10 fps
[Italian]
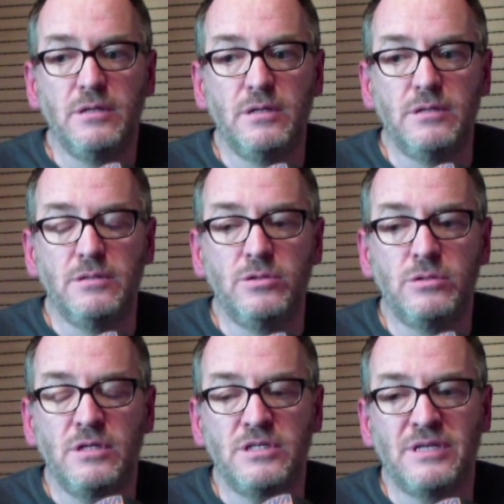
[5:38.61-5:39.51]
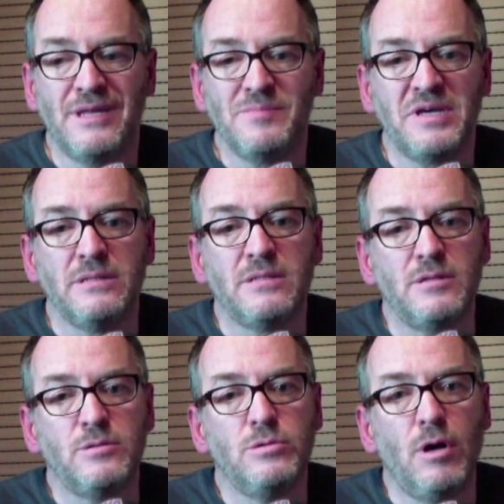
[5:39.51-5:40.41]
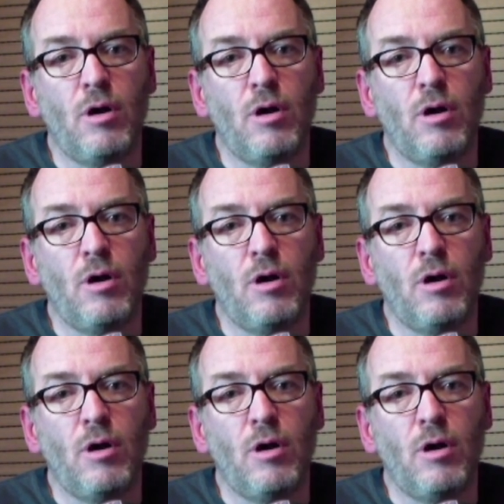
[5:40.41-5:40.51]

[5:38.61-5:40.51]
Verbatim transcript: eh, non necessariamente